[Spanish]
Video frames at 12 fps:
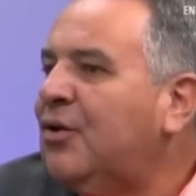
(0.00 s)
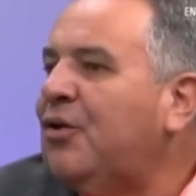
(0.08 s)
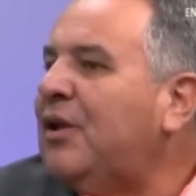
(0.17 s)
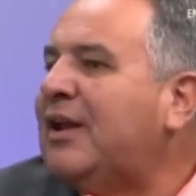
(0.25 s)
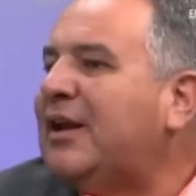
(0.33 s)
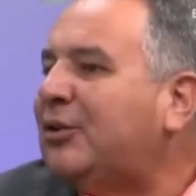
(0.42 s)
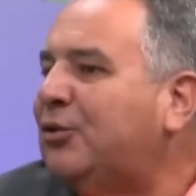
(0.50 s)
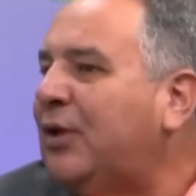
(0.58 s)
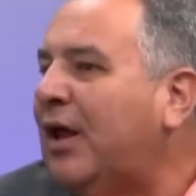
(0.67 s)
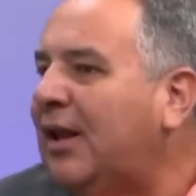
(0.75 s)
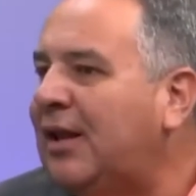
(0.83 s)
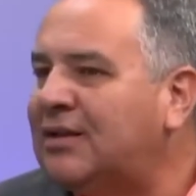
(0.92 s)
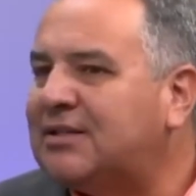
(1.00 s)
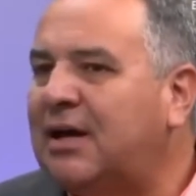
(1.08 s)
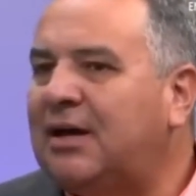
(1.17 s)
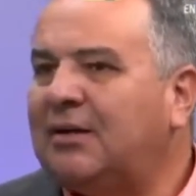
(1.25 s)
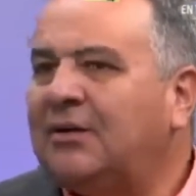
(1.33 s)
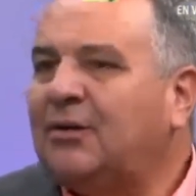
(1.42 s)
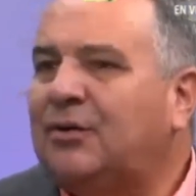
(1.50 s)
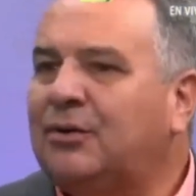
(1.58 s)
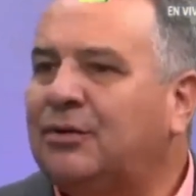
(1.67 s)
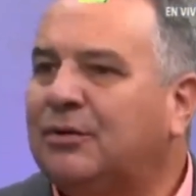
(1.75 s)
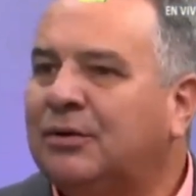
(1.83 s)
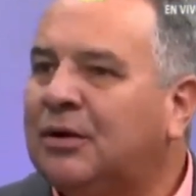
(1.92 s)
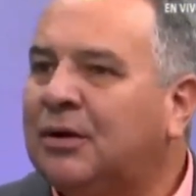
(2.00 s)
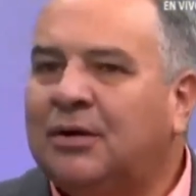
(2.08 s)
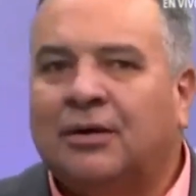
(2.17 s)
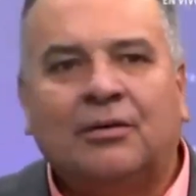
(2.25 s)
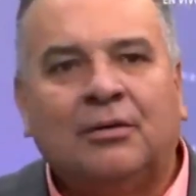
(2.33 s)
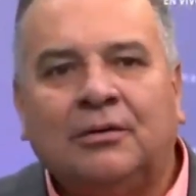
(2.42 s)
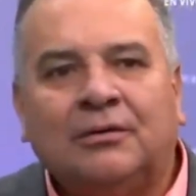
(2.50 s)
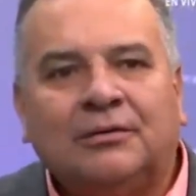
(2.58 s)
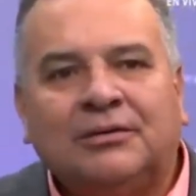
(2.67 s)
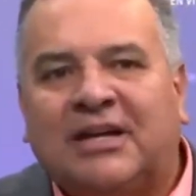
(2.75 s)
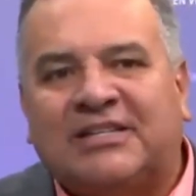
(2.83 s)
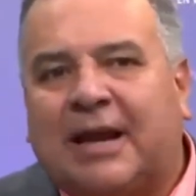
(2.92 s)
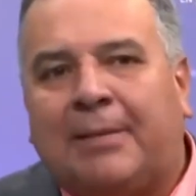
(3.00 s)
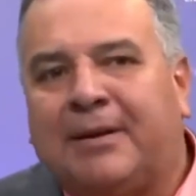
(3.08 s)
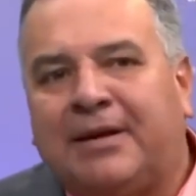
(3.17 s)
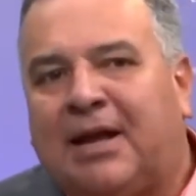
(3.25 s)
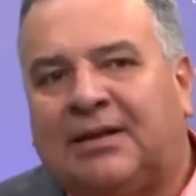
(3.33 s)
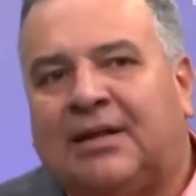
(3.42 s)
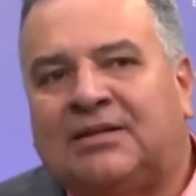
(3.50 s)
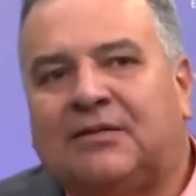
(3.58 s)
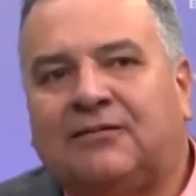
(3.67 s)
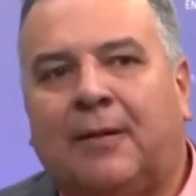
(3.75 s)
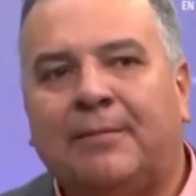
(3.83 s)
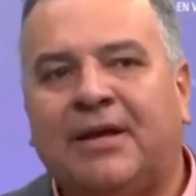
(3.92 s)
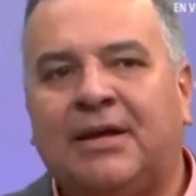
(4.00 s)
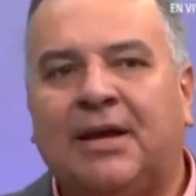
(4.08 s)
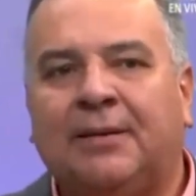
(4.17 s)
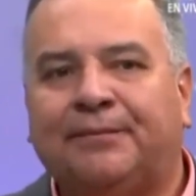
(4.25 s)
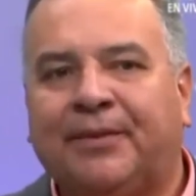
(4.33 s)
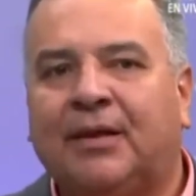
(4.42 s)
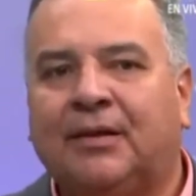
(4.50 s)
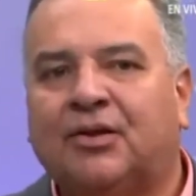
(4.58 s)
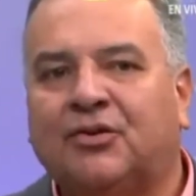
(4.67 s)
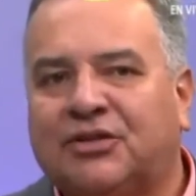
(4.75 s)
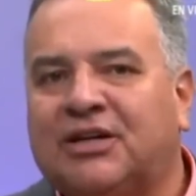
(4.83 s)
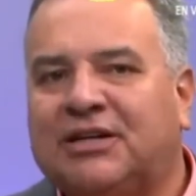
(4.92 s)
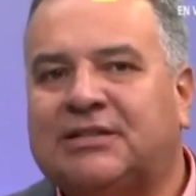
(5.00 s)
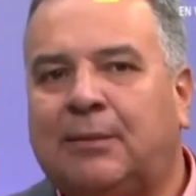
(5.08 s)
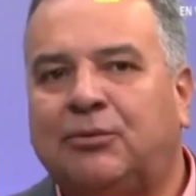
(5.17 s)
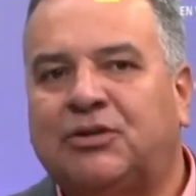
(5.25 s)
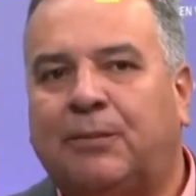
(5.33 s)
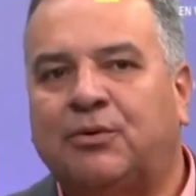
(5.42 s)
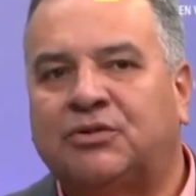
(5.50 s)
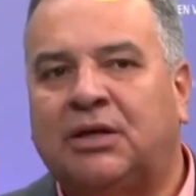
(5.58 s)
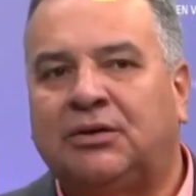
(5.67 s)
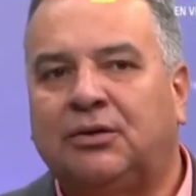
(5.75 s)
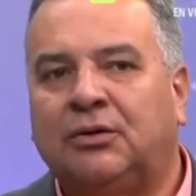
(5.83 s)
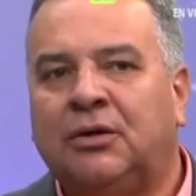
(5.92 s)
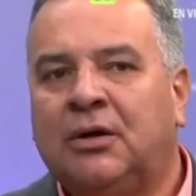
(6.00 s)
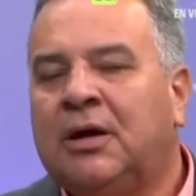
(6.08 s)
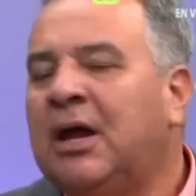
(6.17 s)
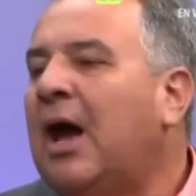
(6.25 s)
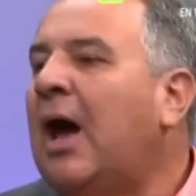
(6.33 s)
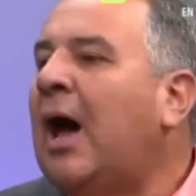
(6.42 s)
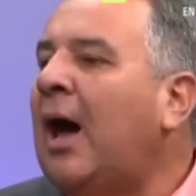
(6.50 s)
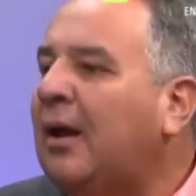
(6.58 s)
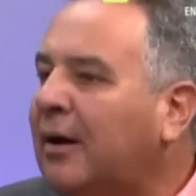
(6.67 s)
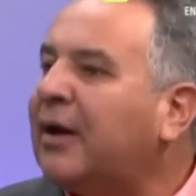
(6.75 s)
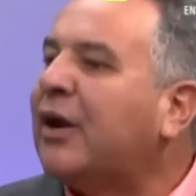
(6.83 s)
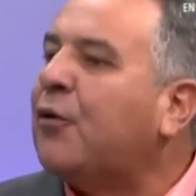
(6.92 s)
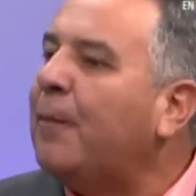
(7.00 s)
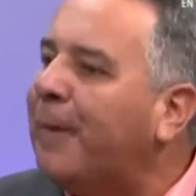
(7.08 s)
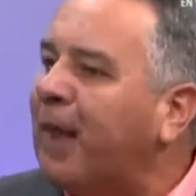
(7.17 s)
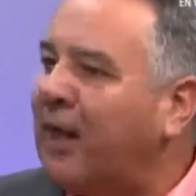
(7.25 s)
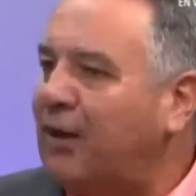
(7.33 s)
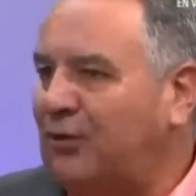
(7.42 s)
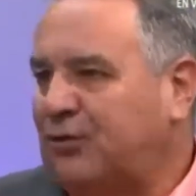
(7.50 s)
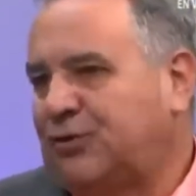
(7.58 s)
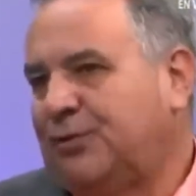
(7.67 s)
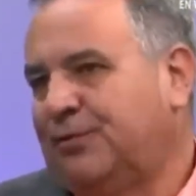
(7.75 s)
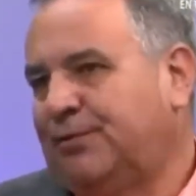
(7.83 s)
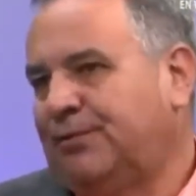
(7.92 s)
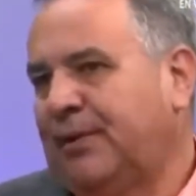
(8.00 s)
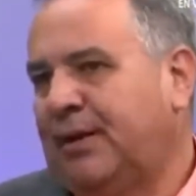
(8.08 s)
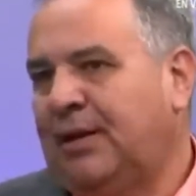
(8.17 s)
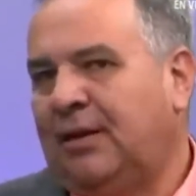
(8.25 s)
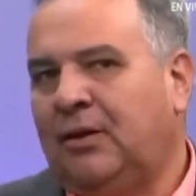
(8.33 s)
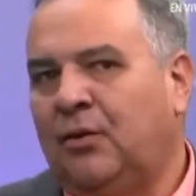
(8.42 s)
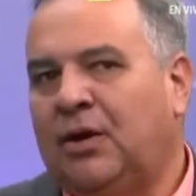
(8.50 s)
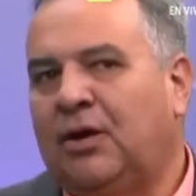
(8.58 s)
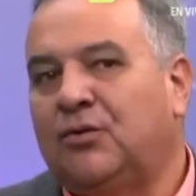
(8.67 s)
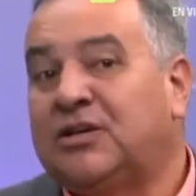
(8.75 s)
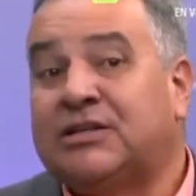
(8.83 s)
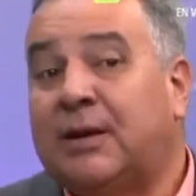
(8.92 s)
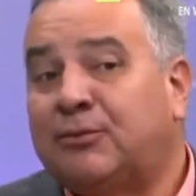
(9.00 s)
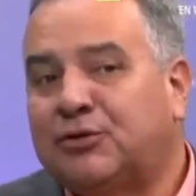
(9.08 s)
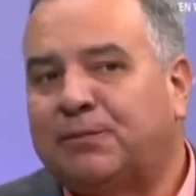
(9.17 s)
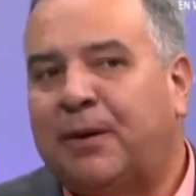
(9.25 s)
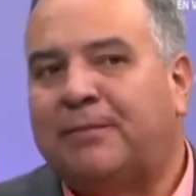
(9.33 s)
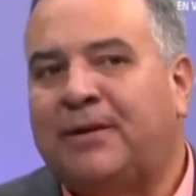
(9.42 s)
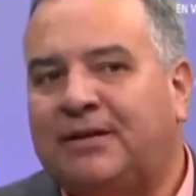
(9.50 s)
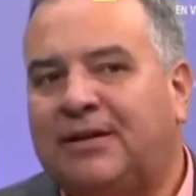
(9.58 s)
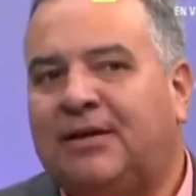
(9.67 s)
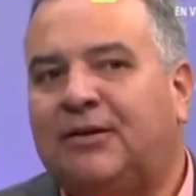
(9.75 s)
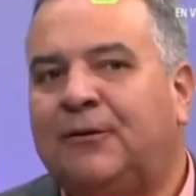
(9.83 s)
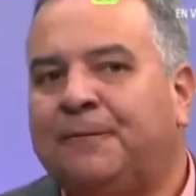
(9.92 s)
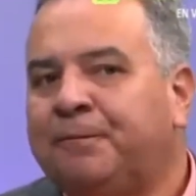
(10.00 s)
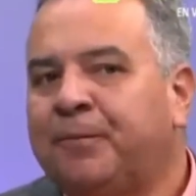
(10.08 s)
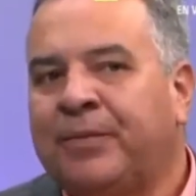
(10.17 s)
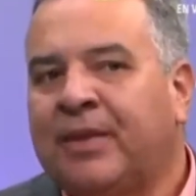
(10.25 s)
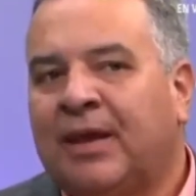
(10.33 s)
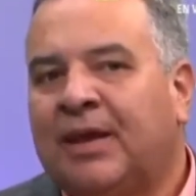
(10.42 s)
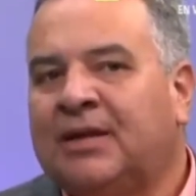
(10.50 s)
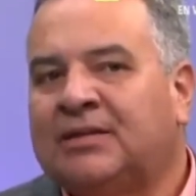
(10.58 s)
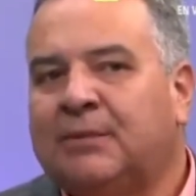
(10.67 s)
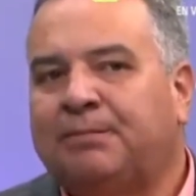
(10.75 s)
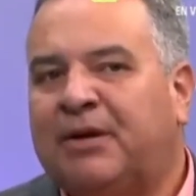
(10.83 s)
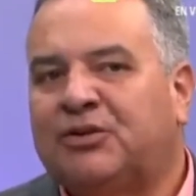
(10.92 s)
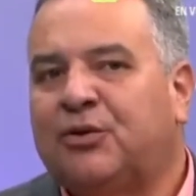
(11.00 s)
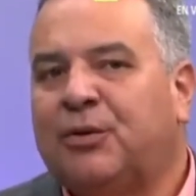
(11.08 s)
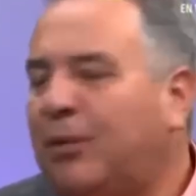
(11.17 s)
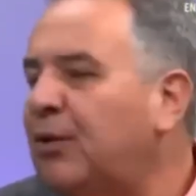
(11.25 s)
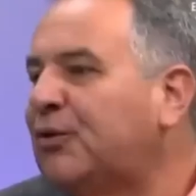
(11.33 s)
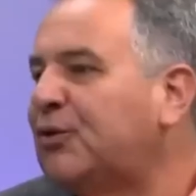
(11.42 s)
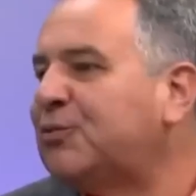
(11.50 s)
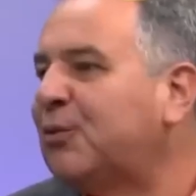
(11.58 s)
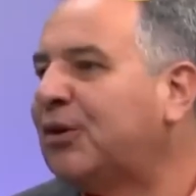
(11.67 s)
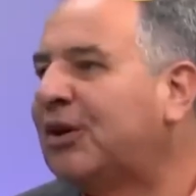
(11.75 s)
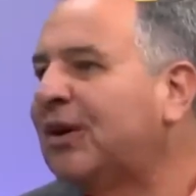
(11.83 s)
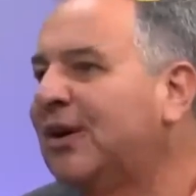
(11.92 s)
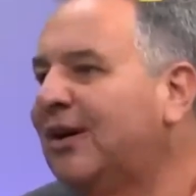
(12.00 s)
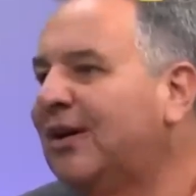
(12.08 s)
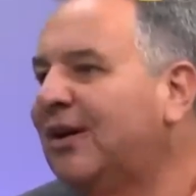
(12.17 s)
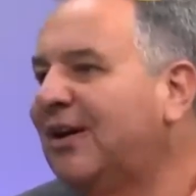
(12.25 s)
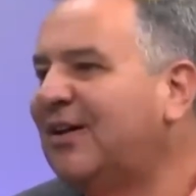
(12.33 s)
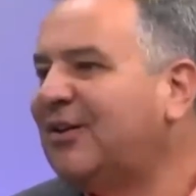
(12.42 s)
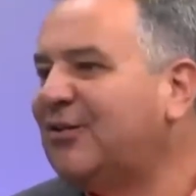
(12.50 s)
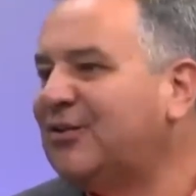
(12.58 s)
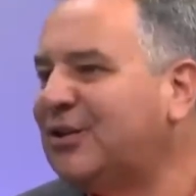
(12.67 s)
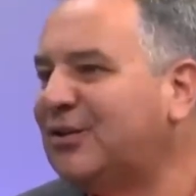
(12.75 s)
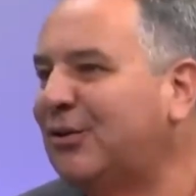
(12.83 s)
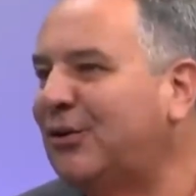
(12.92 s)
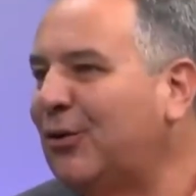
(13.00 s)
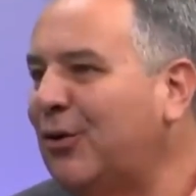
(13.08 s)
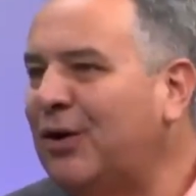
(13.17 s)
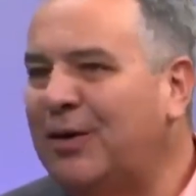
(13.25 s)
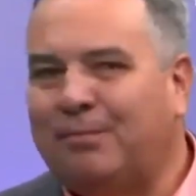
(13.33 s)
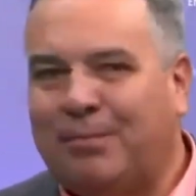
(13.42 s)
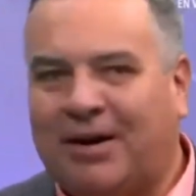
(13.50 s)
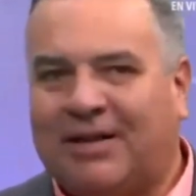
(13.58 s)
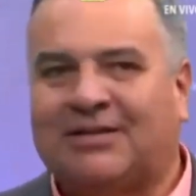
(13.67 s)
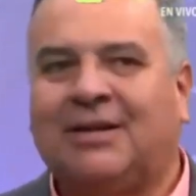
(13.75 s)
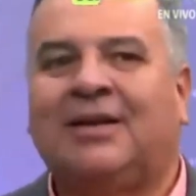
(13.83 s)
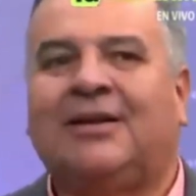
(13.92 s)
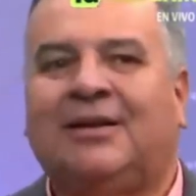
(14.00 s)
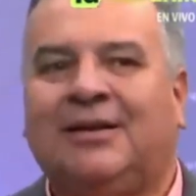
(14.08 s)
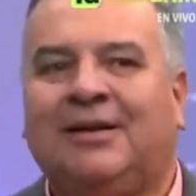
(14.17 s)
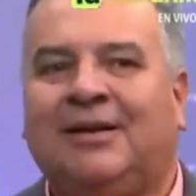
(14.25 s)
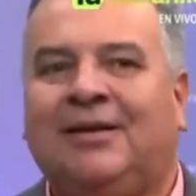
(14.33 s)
la naturaleza, con, con las caminatas en familia. Entonces le estamos apostando a recuperarlos. Lo que no estamos permitiendo es el paso de motos, porque entonces no lo cogen para hacer... Eh,